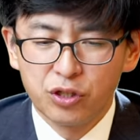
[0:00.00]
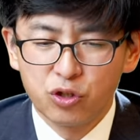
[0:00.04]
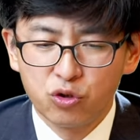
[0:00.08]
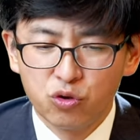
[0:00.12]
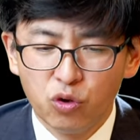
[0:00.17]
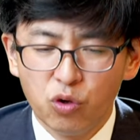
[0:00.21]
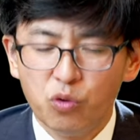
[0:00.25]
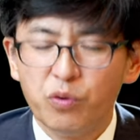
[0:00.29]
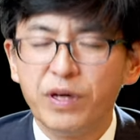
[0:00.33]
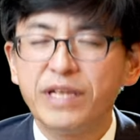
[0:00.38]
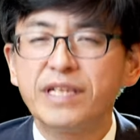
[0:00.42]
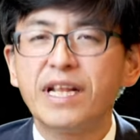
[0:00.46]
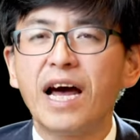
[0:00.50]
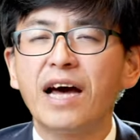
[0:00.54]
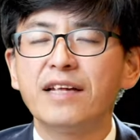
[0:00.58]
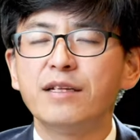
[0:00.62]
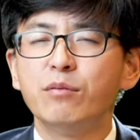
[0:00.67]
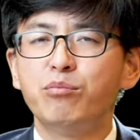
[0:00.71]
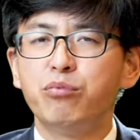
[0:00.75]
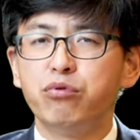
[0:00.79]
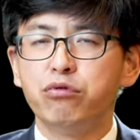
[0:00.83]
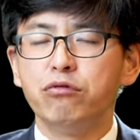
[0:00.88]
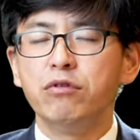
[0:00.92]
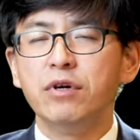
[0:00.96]
作为他
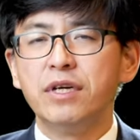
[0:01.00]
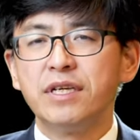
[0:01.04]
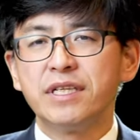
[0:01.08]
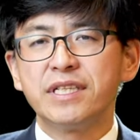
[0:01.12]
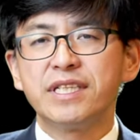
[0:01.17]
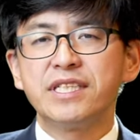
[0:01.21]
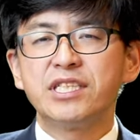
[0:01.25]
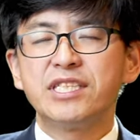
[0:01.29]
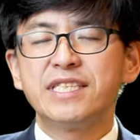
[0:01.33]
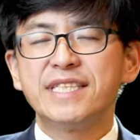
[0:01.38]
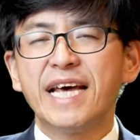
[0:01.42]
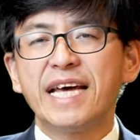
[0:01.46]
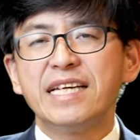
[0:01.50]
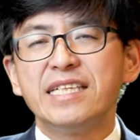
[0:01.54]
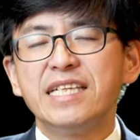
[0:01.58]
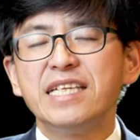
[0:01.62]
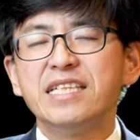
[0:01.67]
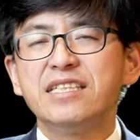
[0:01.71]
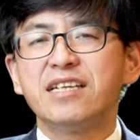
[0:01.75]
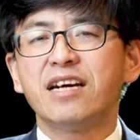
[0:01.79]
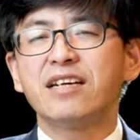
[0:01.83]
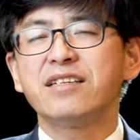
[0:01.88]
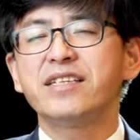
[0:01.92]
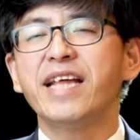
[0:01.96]
的仆人，在
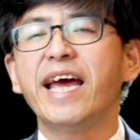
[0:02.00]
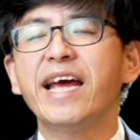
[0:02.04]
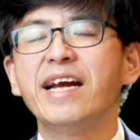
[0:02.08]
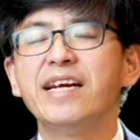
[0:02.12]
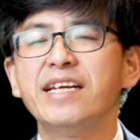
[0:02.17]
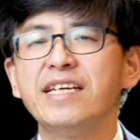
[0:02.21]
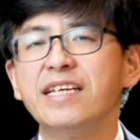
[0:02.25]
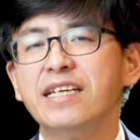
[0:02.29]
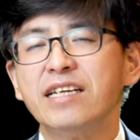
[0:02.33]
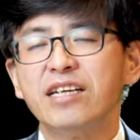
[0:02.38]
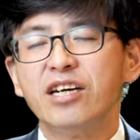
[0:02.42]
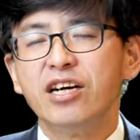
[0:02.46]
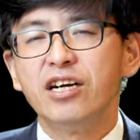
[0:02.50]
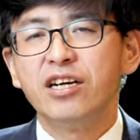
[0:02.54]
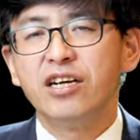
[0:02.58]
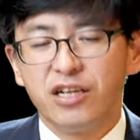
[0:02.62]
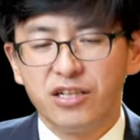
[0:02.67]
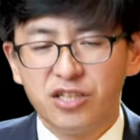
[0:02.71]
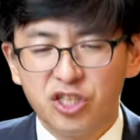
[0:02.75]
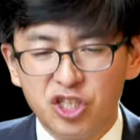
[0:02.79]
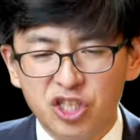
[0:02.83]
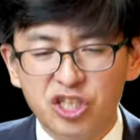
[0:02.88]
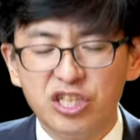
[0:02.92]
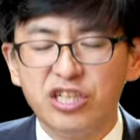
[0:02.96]
地上代理
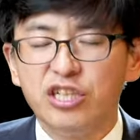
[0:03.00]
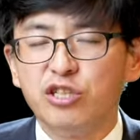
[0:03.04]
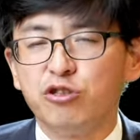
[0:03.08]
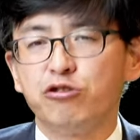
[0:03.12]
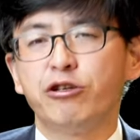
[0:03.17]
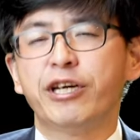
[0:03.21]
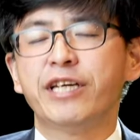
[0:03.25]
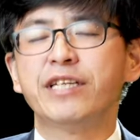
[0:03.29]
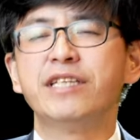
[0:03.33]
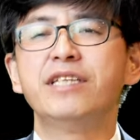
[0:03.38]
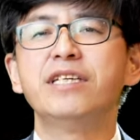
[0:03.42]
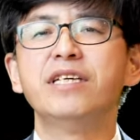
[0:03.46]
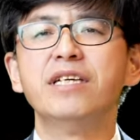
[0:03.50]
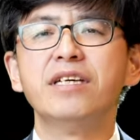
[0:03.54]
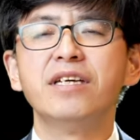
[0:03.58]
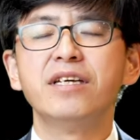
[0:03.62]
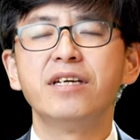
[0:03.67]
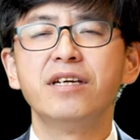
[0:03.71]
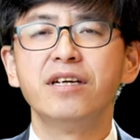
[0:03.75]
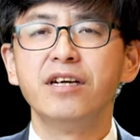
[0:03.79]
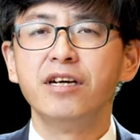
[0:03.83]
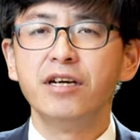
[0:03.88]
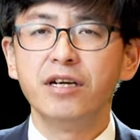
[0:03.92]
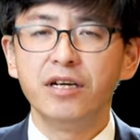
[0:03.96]
治理全地，
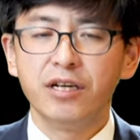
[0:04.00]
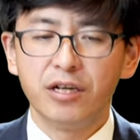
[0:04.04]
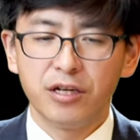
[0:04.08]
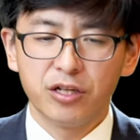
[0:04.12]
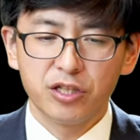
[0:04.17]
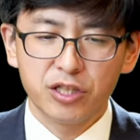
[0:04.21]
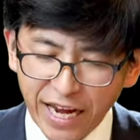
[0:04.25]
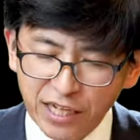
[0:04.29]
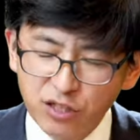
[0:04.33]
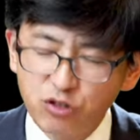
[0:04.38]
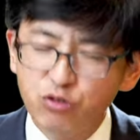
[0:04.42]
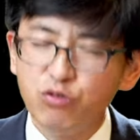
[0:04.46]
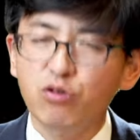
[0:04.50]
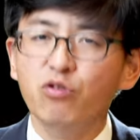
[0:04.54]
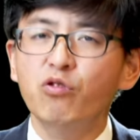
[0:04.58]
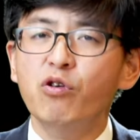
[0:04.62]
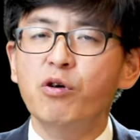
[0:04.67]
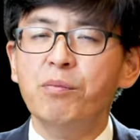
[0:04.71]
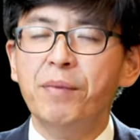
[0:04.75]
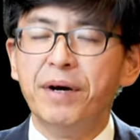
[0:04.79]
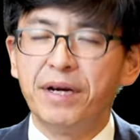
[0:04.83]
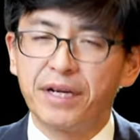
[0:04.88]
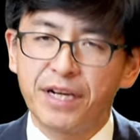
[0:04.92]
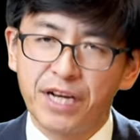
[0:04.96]
成就了
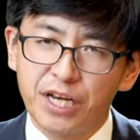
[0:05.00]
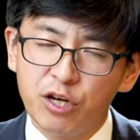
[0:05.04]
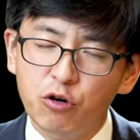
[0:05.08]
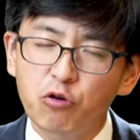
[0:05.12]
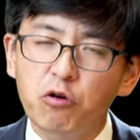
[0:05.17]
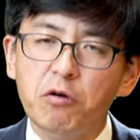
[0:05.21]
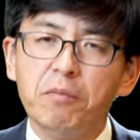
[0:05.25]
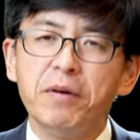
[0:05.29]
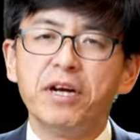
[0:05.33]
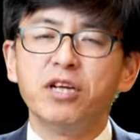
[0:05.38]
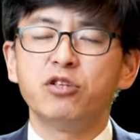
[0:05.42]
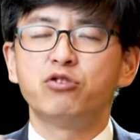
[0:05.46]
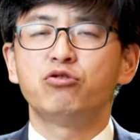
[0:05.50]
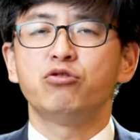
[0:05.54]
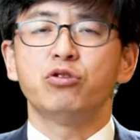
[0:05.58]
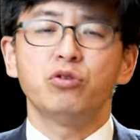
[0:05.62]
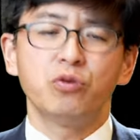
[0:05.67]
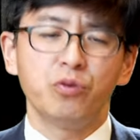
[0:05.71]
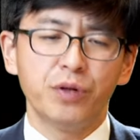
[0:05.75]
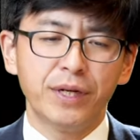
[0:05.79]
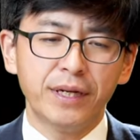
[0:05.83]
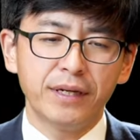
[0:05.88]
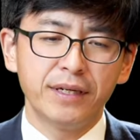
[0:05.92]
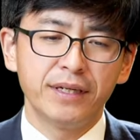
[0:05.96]
我们，给我们了尊
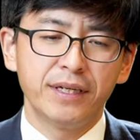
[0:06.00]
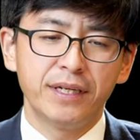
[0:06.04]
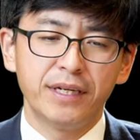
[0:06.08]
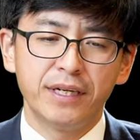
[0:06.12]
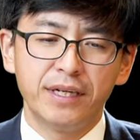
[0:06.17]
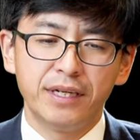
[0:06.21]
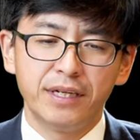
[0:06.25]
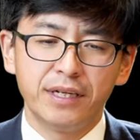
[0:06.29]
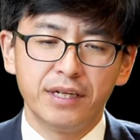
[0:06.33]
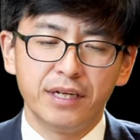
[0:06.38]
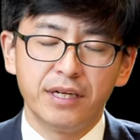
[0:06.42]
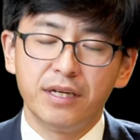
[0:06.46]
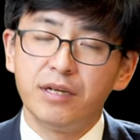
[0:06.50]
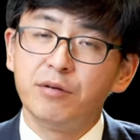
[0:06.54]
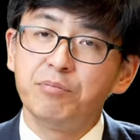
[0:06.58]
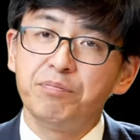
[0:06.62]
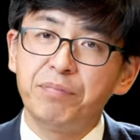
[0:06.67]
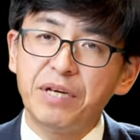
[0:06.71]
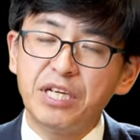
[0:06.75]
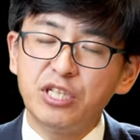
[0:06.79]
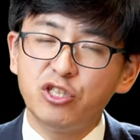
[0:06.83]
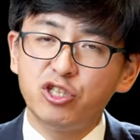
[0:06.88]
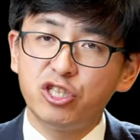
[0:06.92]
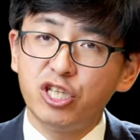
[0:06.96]
贵。
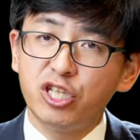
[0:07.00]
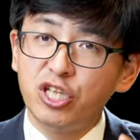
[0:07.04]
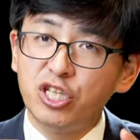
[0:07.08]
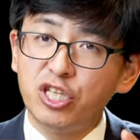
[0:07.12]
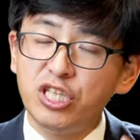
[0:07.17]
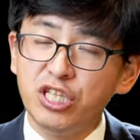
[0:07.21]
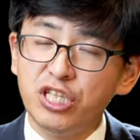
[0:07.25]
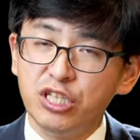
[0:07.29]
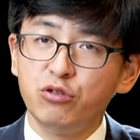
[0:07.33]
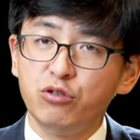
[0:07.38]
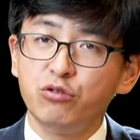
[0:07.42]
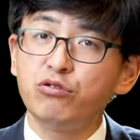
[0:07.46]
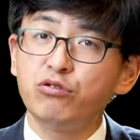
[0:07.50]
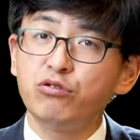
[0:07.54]
并且应